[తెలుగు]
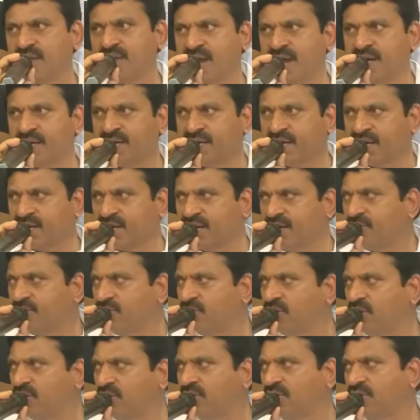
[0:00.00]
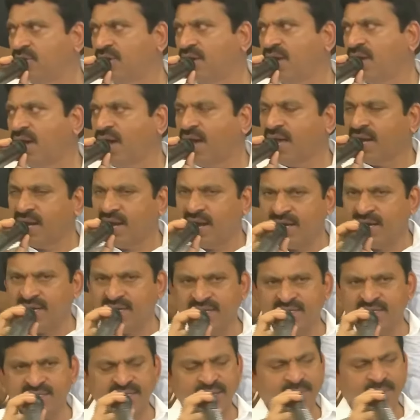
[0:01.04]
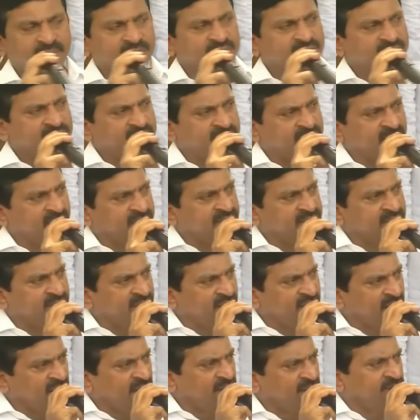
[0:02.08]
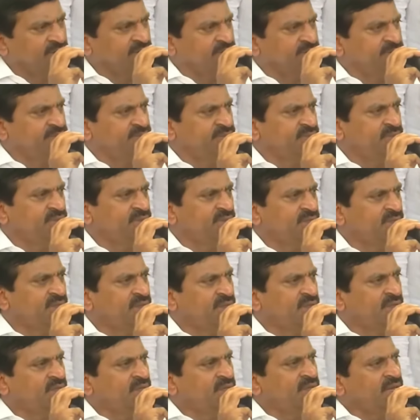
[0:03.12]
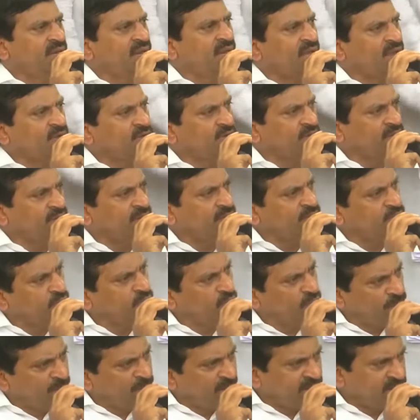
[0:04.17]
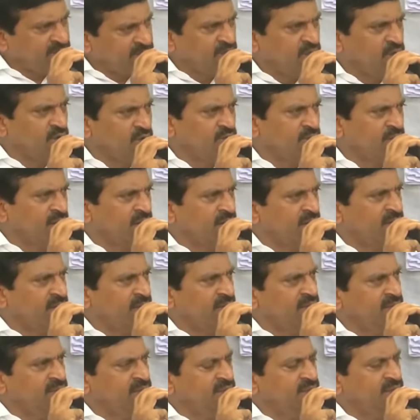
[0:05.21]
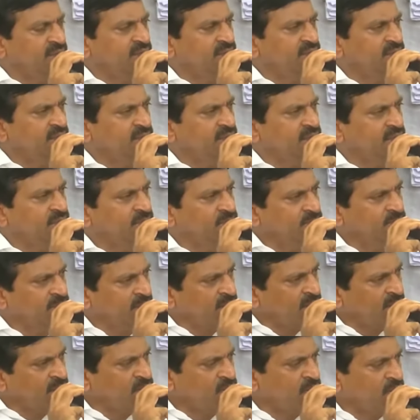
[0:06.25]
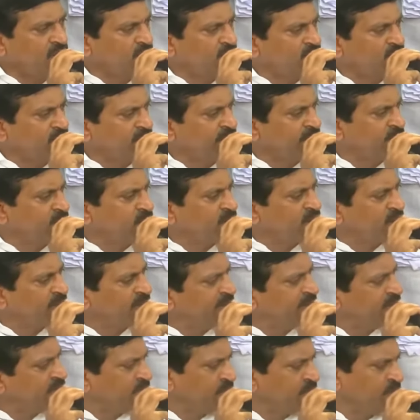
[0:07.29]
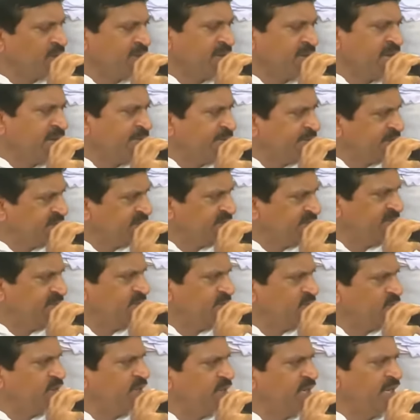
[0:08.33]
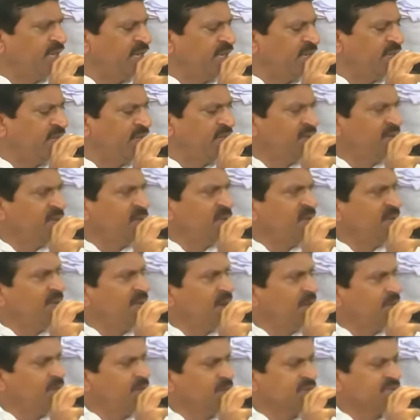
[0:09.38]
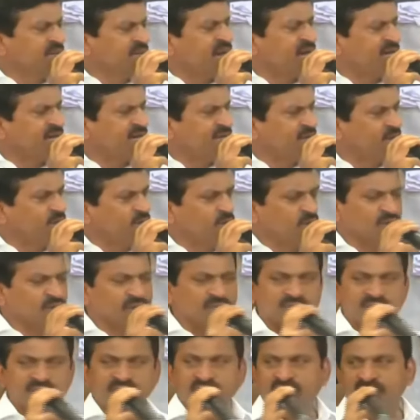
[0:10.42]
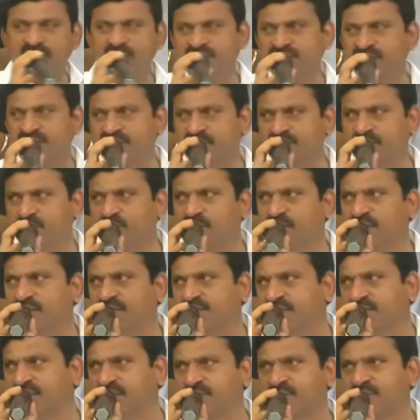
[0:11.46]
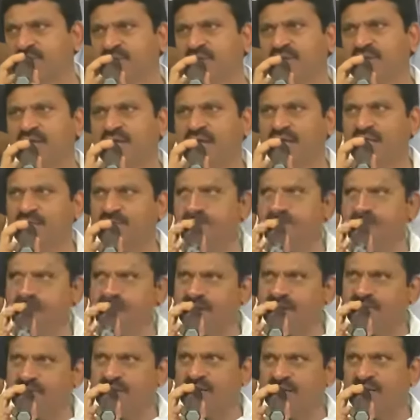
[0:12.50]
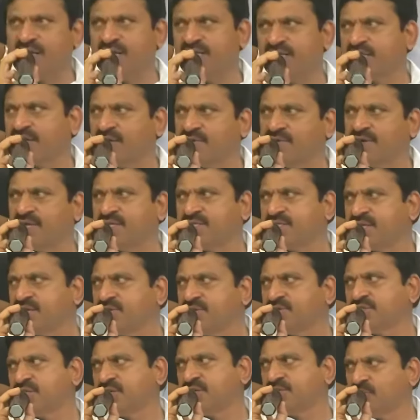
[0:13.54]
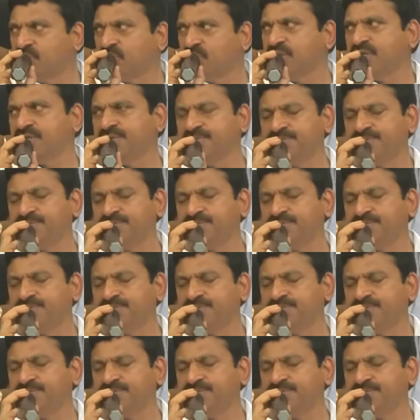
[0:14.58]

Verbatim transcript: అండర్ గ్రౌండ్లో ఆనాటికి సంబంధించిన శిథలాలు లేకుంటే ఫుల్ లో ఉన్న గ్రౌండ్లో ఉన్నవి కూడా మనకి ఇప్పుడు కనిపిస్తాయి కొన్ని అప్పుడు స్టార్టింగ్ కొంత స్టార్ట్ చేసి వదిలేశారు అది గానే తవ్వాల్సిన అవసరం ఉంది